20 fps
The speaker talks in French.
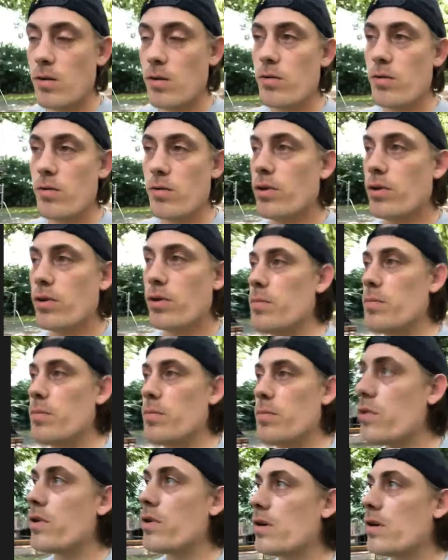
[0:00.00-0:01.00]
Euh, au fur et à
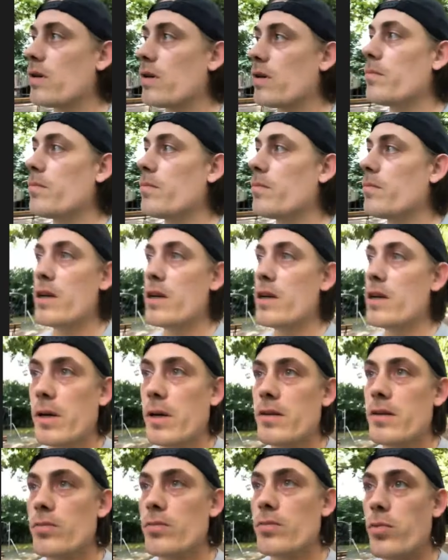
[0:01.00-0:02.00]
mesure, euh, moi, j'ai
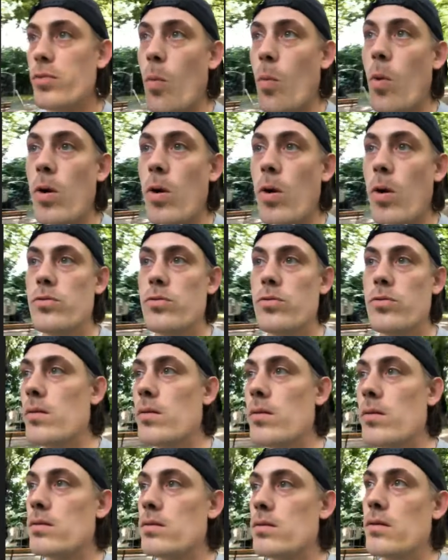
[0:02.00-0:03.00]
l'impression, pour moi en tout cas,
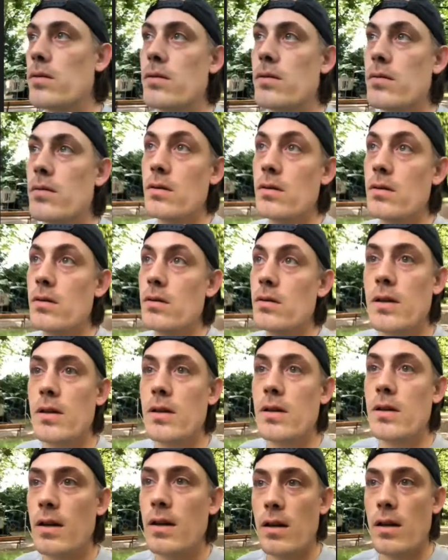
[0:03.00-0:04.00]
que,
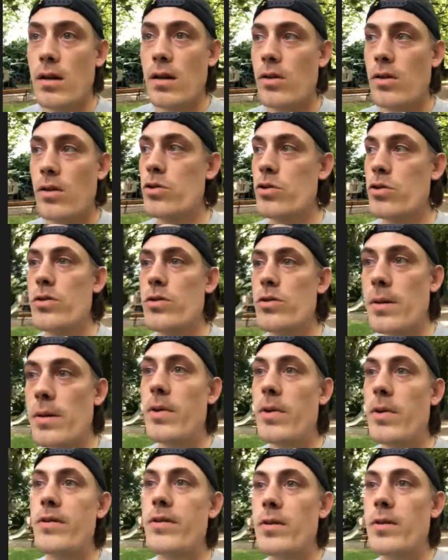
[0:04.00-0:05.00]
euh, que je
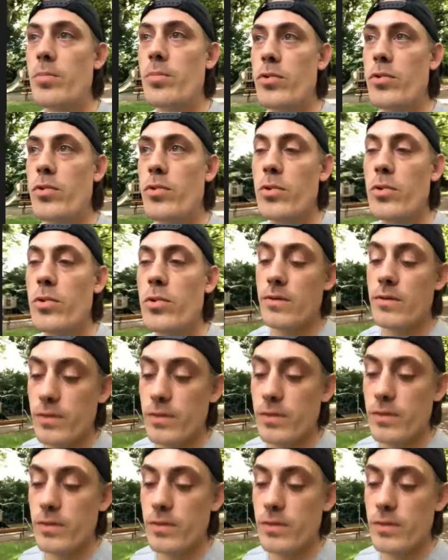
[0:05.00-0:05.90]
simplifie de plus en plus, en fait.